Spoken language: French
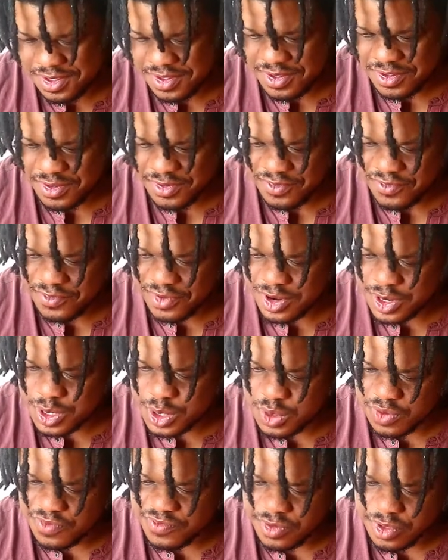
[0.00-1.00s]
donc voilà, je
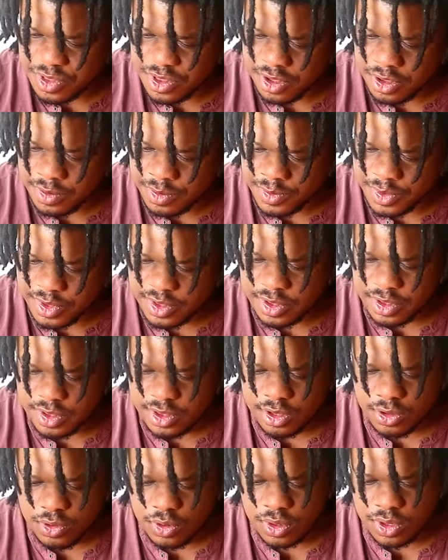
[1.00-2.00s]
trouve que c'est quand même assez
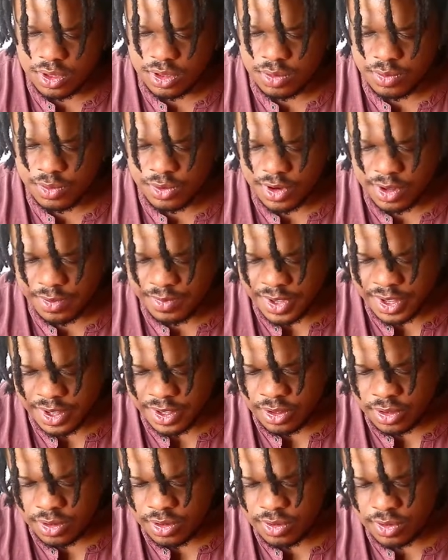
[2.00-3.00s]
sécurisant pour l'appareil
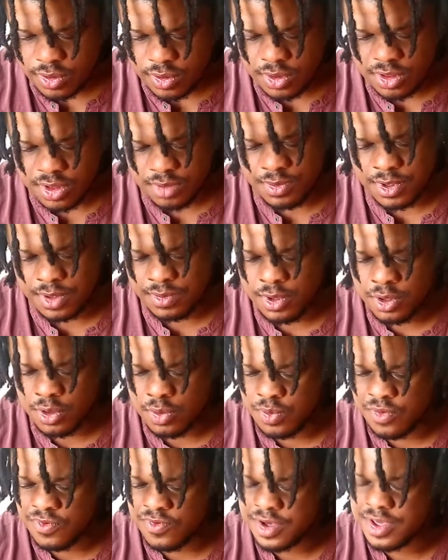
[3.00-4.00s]
et surtout ça permet de
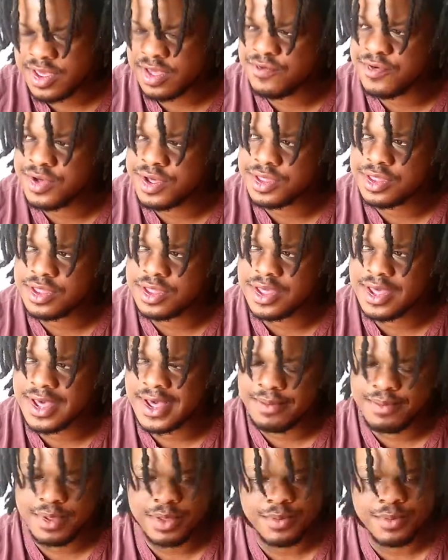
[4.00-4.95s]
pouvoir y avoir accès. Voilà,